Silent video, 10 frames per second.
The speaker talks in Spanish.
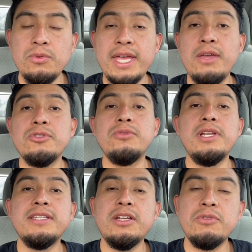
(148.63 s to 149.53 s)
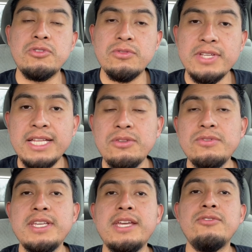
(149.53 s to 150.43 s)
Ellos utilizan nuestros
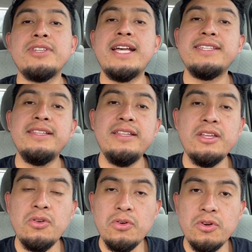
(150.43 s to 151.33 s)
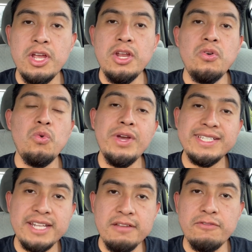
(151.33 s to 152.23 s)
datos y ellos hacen dinero con
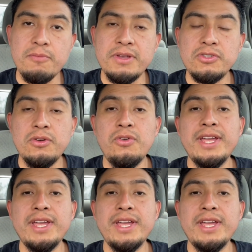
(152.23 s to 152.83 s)
nuestra información.